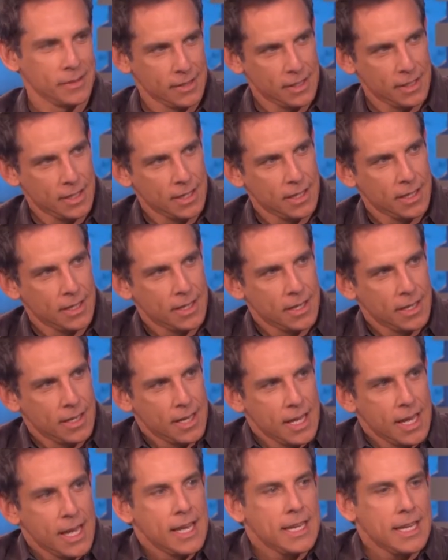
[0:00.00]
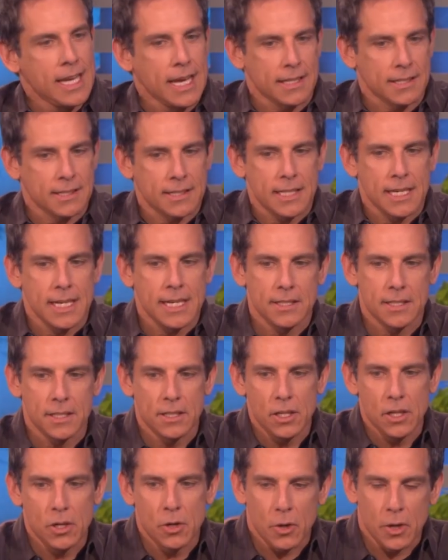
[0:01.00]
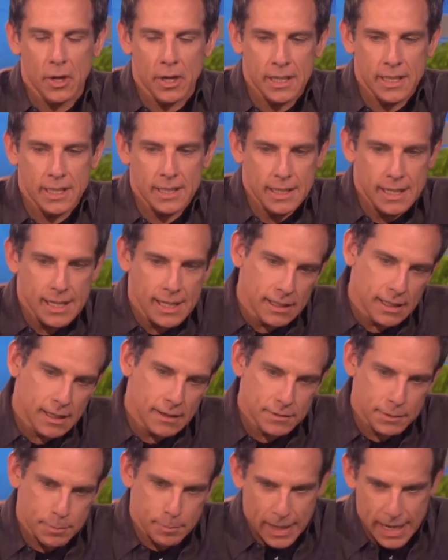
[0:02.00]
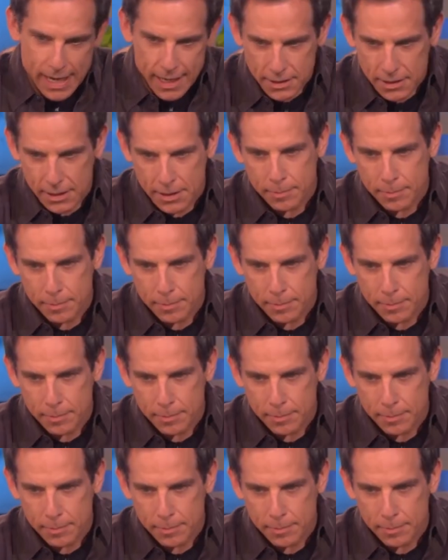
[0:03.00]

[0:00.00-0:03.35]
Стиллер, американский актер и кинорежиссер.